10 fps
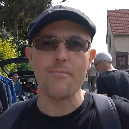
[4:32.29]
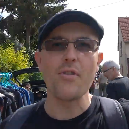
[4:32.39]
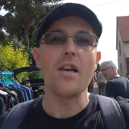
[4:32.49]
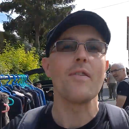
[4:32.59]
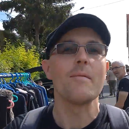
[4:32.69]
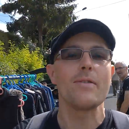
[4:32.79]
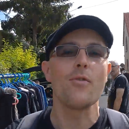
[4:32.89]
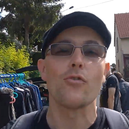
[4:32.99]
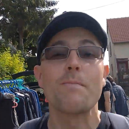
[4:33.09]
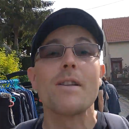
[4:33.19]
a un peu analphabète,
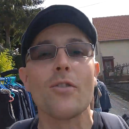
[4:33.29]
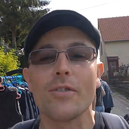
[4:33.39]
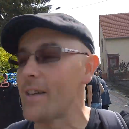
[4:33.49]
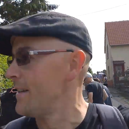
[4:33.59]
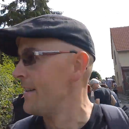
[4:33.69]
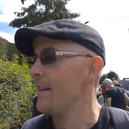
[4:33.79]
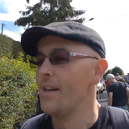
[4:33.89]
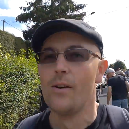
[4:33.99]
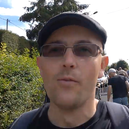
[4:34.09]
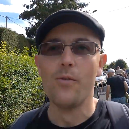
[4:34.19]
non, je plaisante.
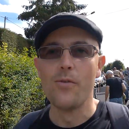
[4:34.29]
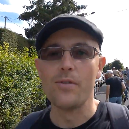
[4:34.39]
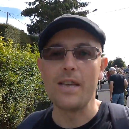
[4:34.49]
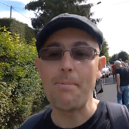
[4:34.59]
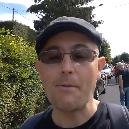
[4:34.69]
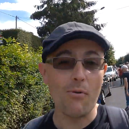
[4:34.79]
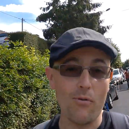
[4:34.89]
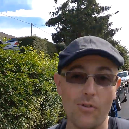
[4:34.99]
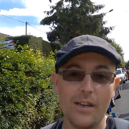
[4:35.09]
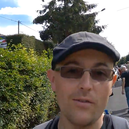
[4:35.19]
Il hein. n'y euh, a pas de
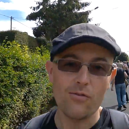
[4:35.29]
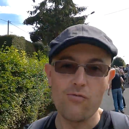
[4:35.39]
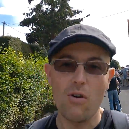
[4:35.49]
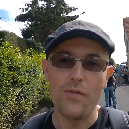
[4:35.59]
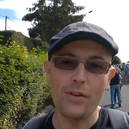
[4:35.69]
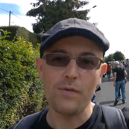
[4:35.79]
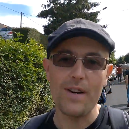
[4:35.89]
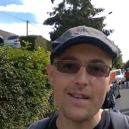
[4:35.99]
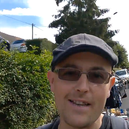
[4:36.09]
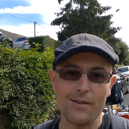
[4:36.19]
brocante à Alencourt, en fait, on va
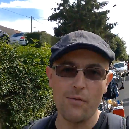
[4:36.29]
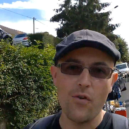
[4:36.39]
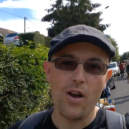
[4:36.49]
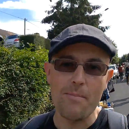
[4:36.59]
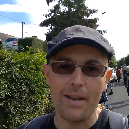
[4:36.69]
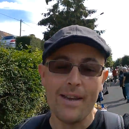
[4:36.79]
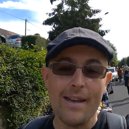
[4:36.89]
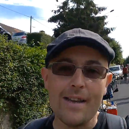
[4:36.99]
aller à Saint-Sauveur après,